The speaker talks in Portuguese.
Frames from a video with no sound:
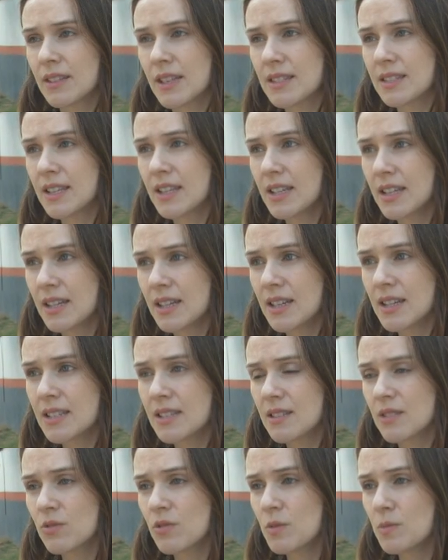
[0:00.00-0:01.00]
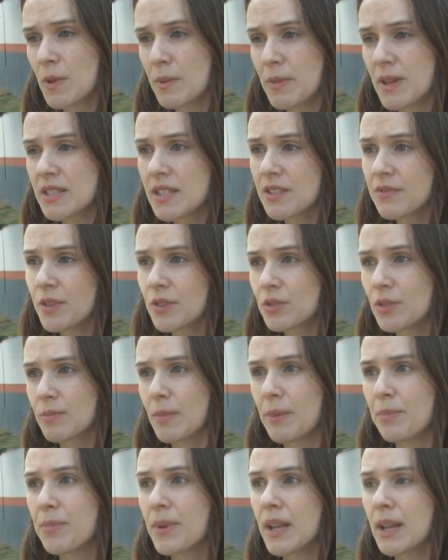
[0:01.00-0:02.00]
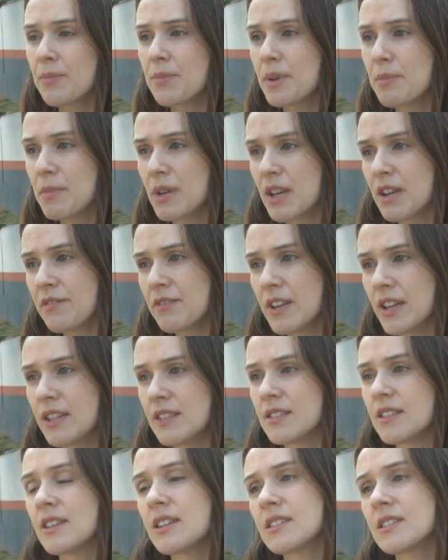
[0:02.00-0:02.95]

das crianças, dos bebês que vão tomar pela primeira vez.